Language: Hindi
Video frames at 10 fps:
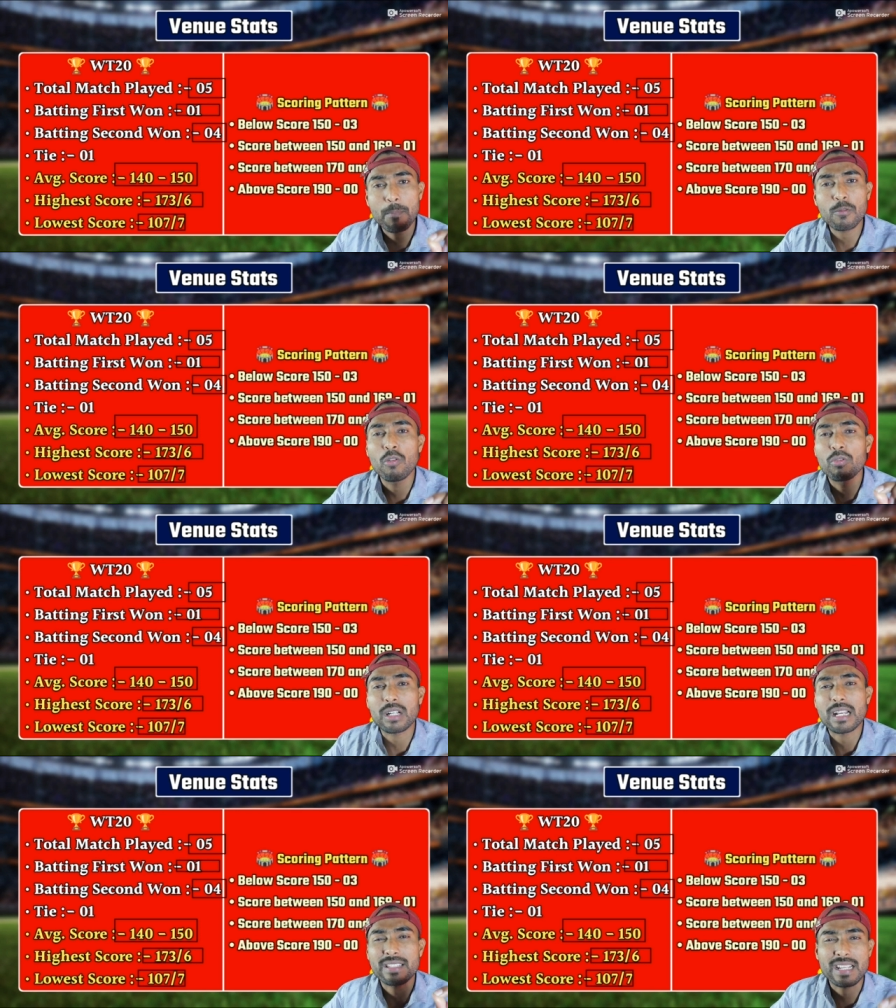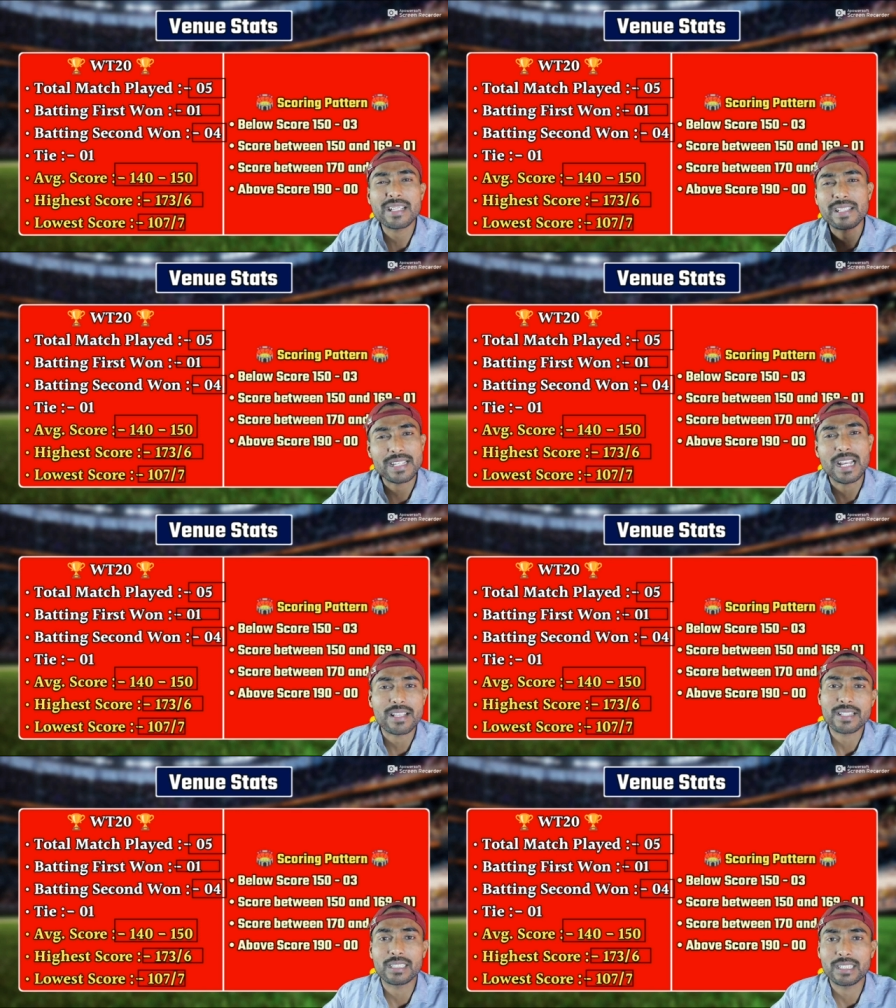आपको उनका सही सही
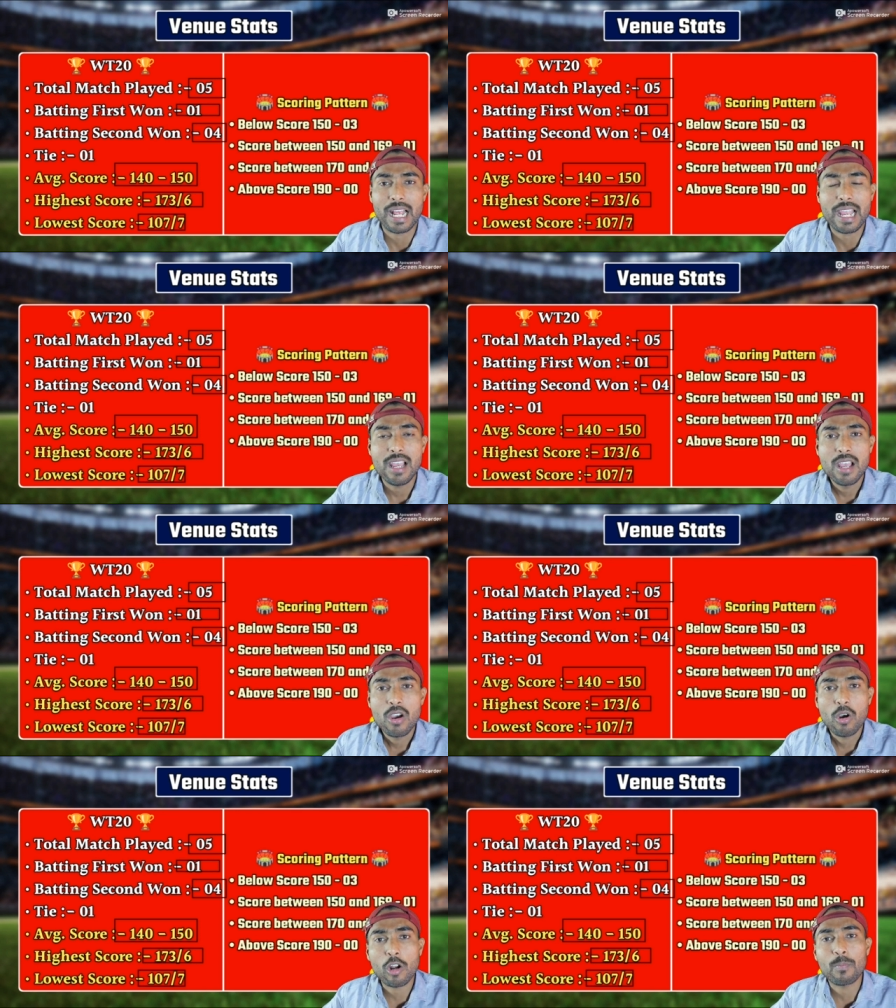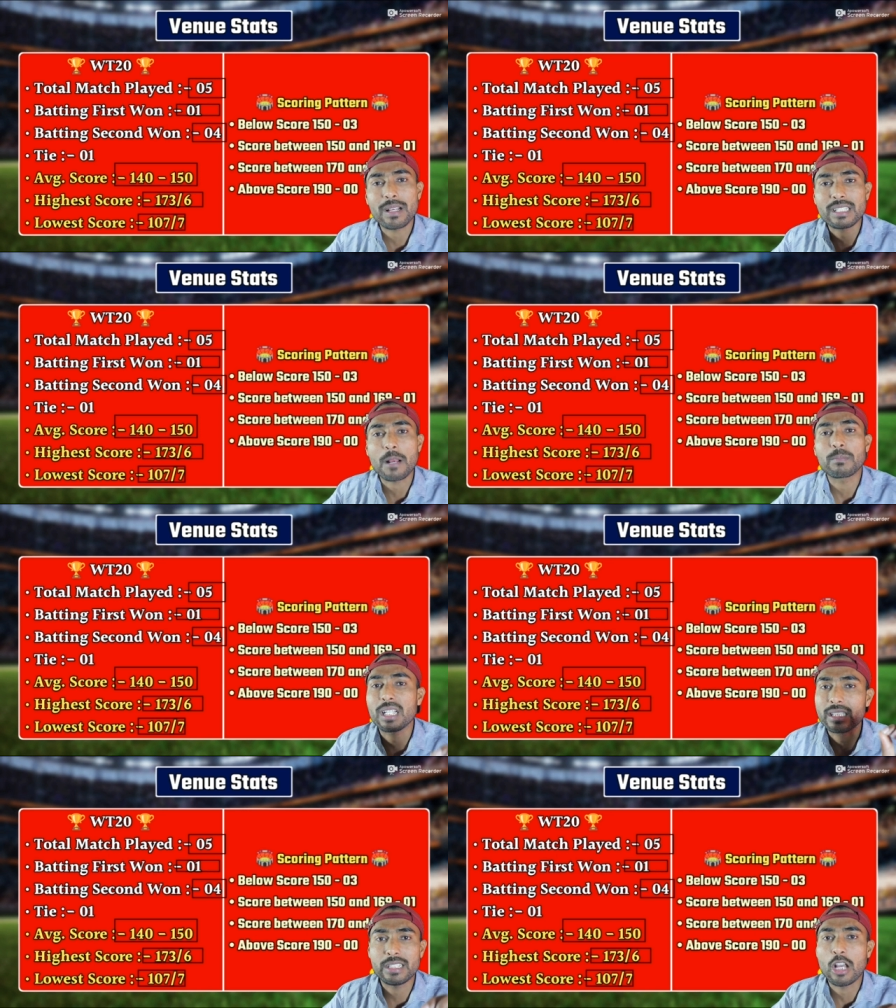आंसर देना है और बस
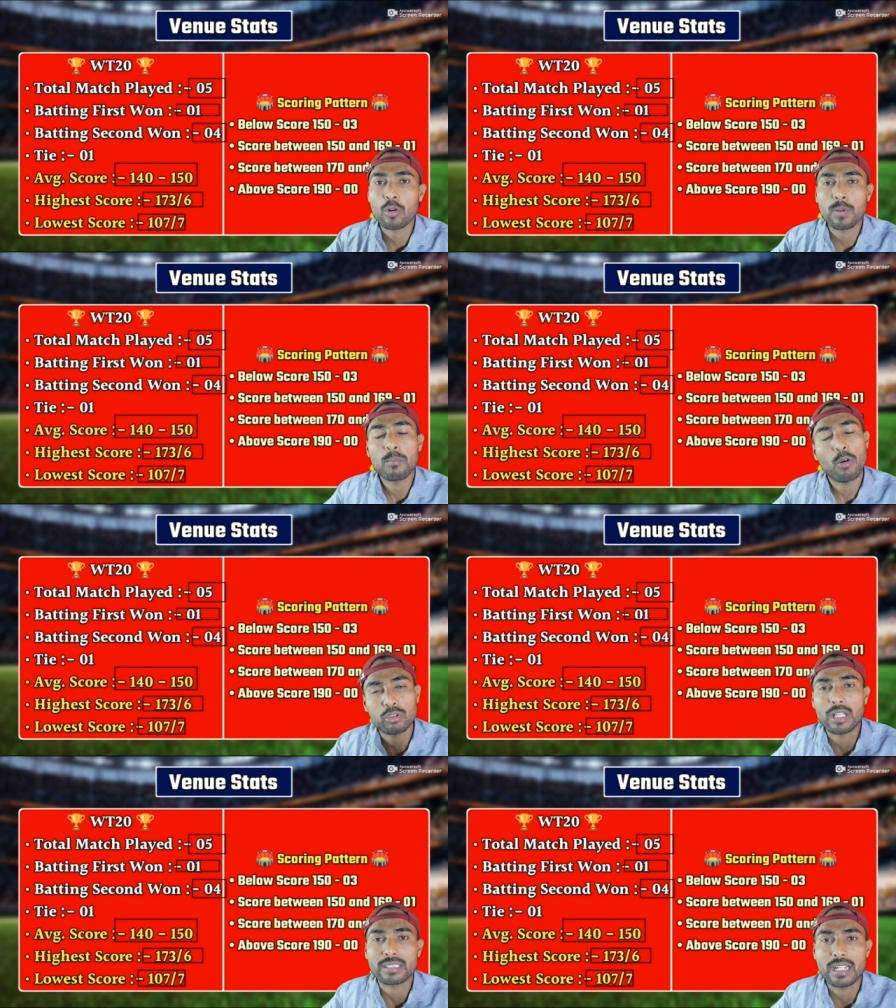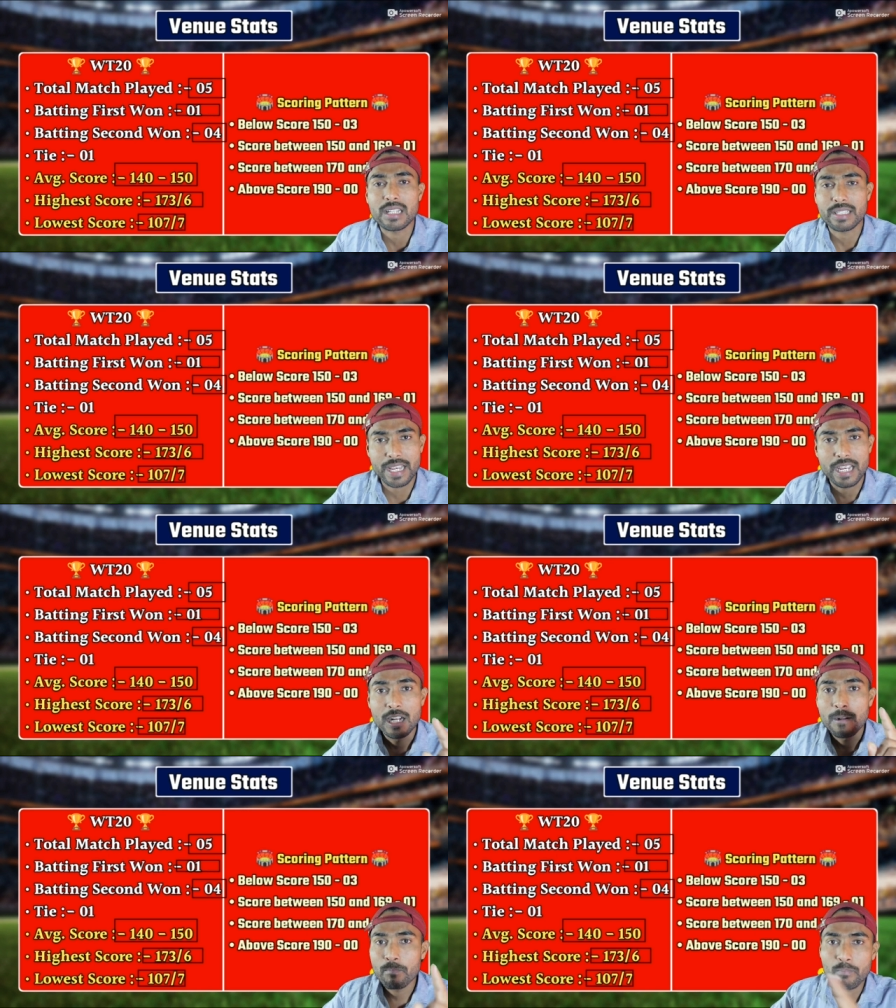आप दस हजार रुपए बहुत आसानी से
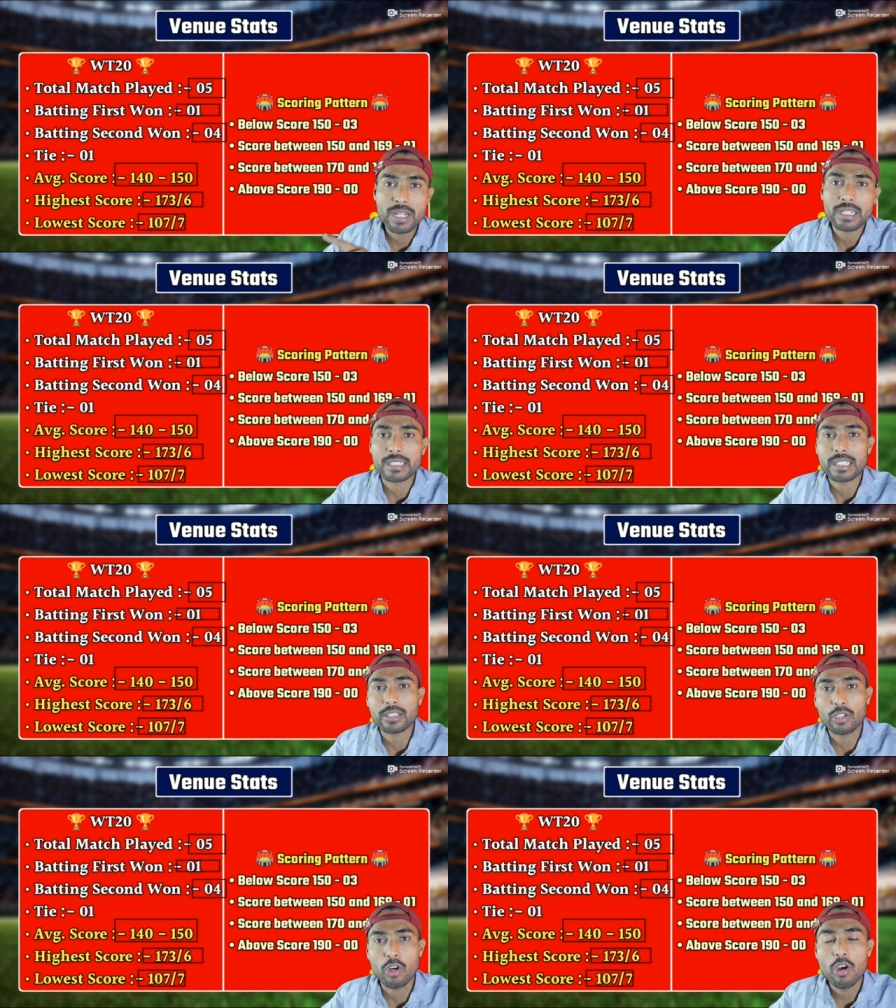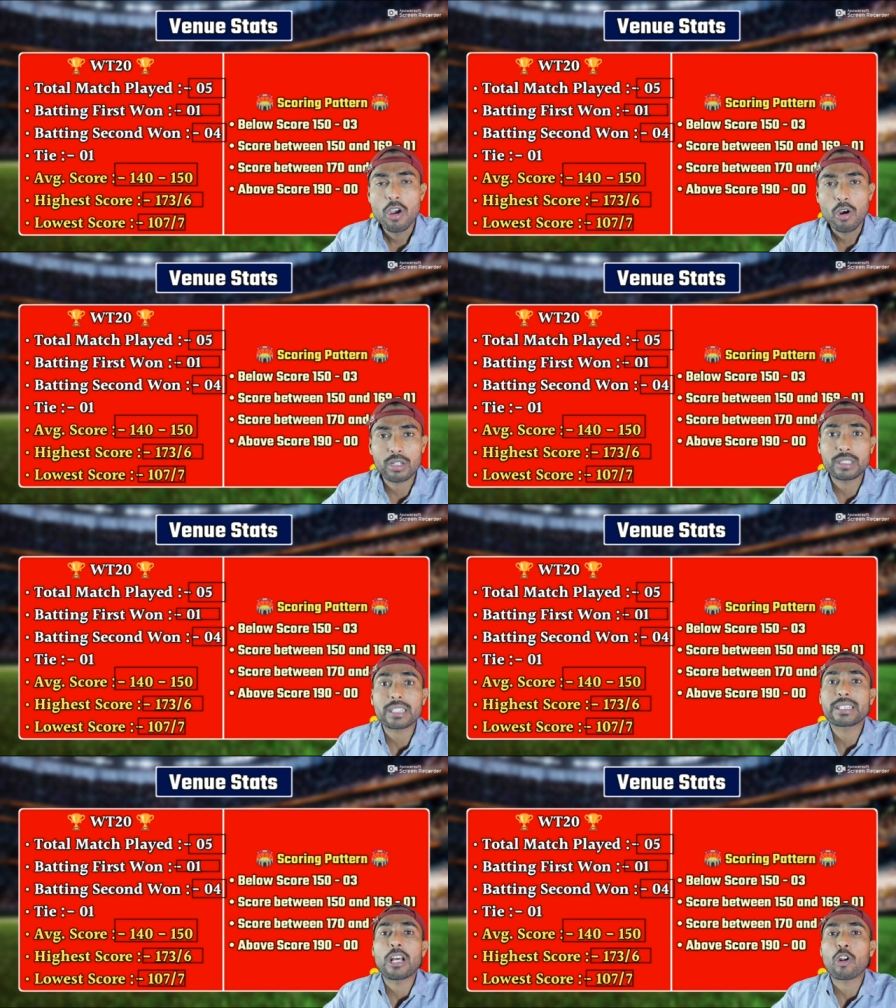बिन कर सकते हो और
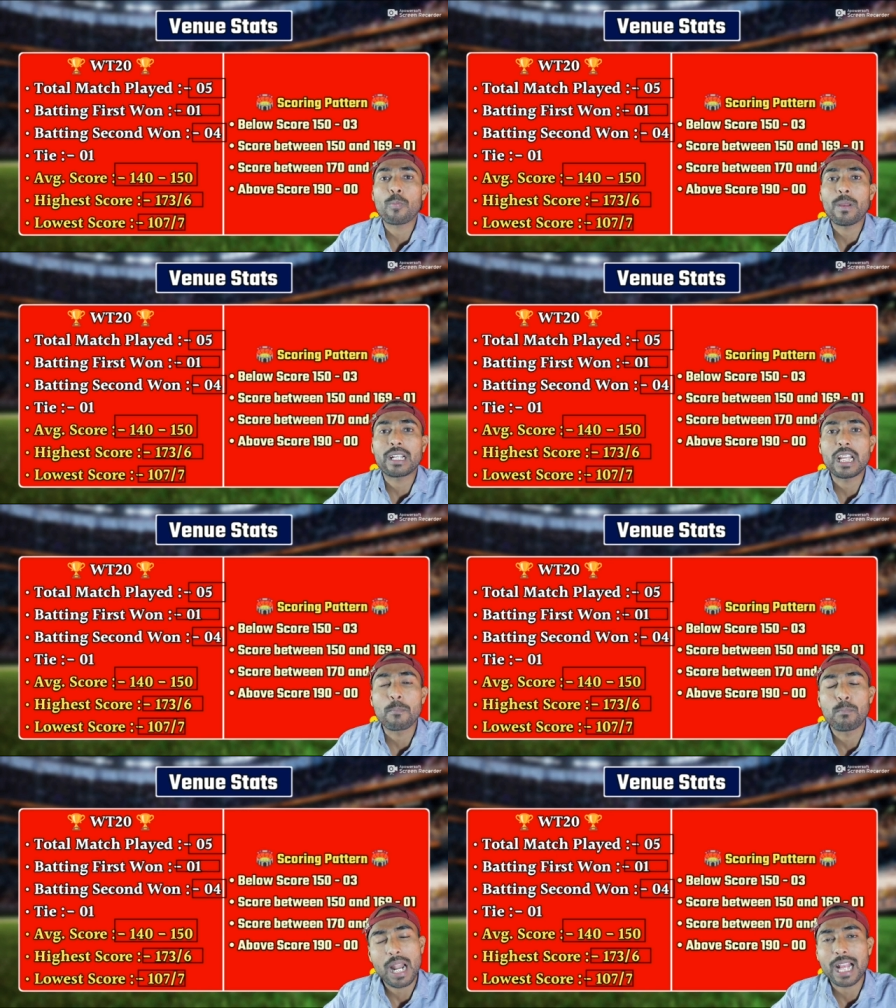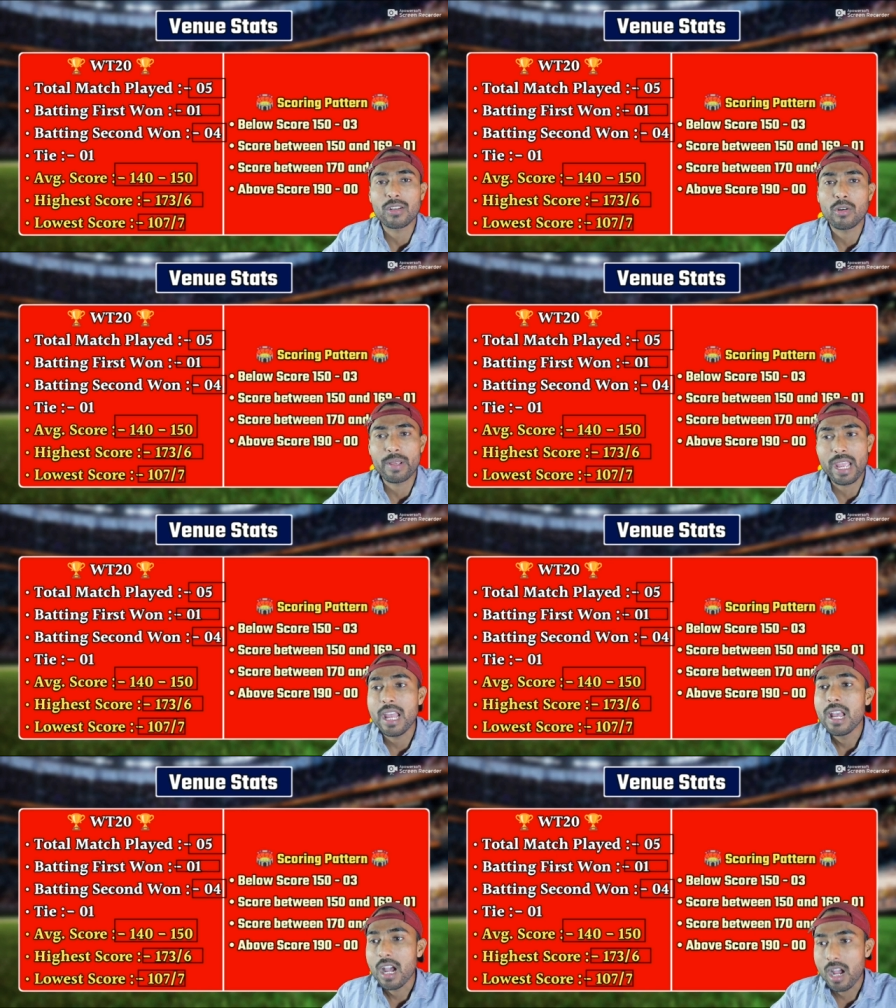दस हजार रुपए का ये बड़ा गए हुए